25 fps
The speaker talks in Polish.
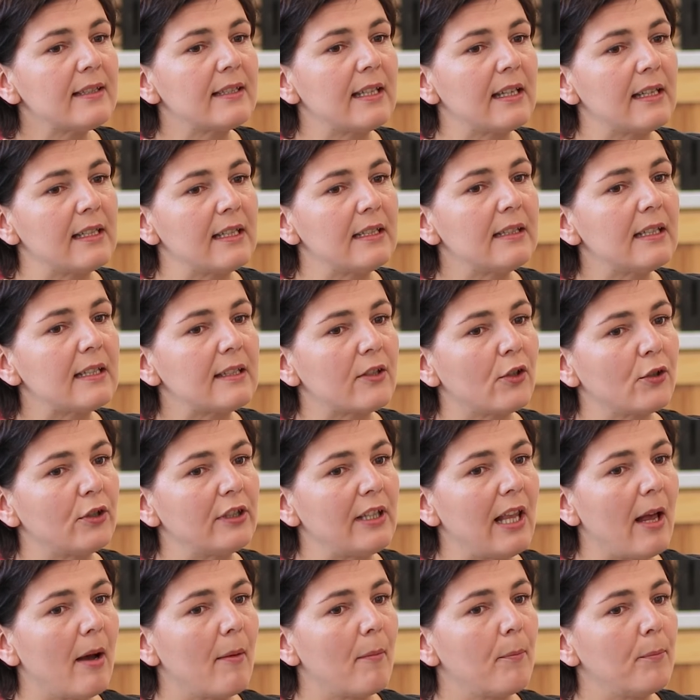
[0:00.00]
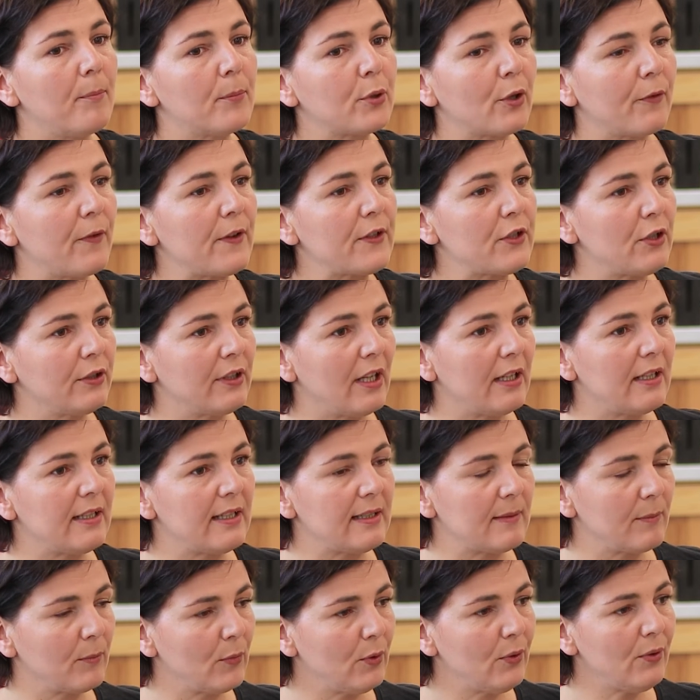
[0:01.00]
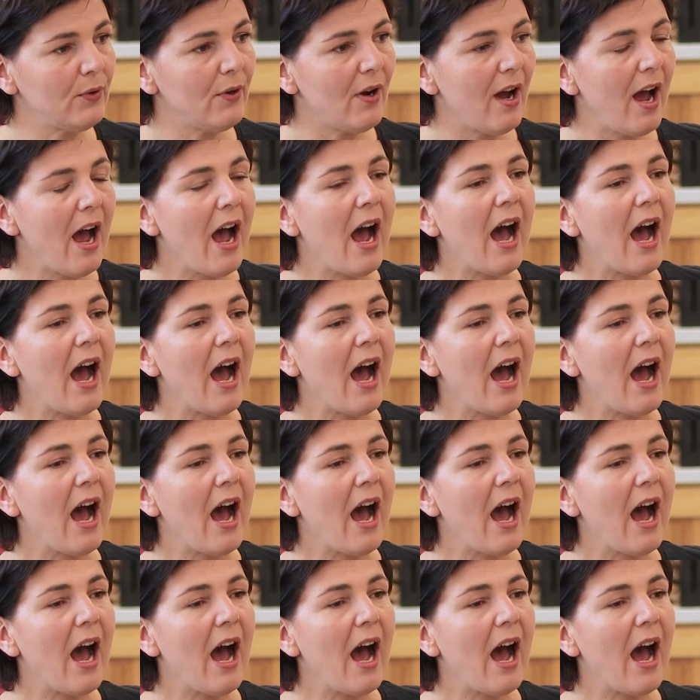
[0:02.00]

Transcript: z jednej strony dla profesjonalizmu,